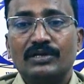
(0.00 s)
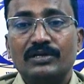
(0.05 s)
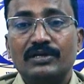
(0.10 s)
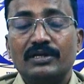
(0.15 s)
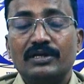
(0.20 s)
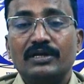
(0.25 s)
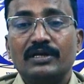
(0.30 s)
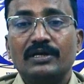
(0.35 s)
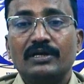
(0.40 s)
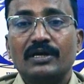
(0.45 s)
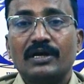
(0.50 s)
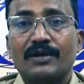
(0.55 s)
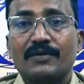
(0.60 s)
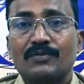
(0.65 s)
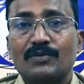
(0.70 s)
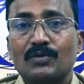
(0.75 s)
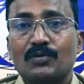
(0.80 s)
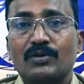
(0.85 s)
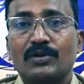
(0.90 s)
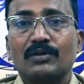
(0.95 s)
ఇది
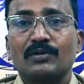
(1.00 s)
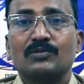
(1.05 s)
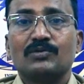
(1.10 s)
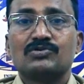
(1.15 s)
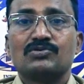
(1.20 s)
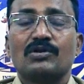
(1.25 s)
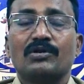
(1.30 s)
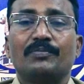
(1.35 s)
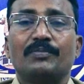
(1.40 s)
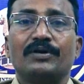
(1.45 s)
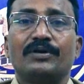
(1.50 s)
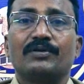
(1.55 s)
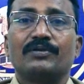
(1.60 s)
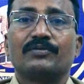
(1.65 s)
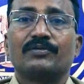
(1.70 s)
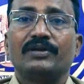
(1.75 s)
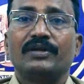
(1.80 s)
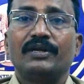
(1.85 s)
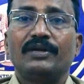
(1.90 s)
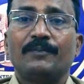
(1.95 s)
అందరూ కూడా దృష్టిలో
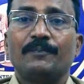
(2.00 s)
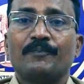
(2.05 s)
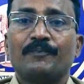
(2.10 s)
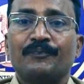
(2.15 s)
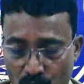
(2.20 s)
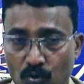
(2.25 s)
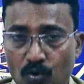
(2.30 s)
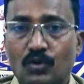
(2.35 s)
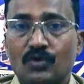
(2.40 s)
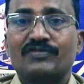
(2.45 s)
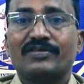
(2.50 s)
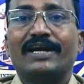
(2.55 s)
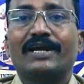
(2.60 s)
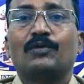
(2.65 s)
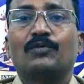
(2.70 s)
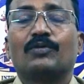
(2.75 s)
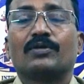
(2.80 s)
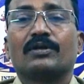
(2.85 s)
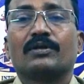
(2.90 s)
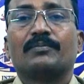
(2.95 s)
పెట్టుకొని రోడ్డు
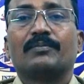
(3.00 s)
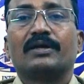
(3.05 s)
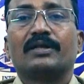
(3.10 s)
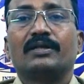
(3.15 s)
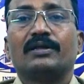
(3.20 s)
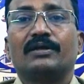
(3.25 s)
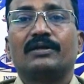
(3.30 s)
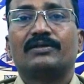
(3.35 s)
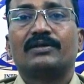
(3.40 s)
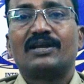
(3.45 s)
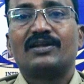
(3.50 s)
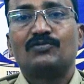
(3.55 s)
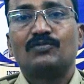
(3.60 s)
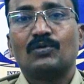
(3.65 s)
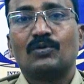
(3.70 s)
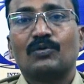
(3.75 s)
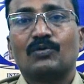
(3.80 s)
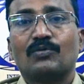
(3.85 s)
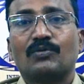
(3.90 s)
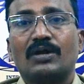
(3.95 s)
సైడ్ కొంతమంది
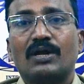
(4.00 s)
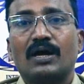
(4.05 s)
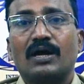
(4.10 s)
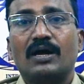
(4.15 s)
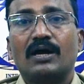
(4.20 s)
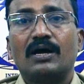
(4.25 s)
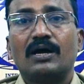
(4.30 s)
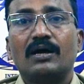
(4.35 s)
దర్శిలో కూడా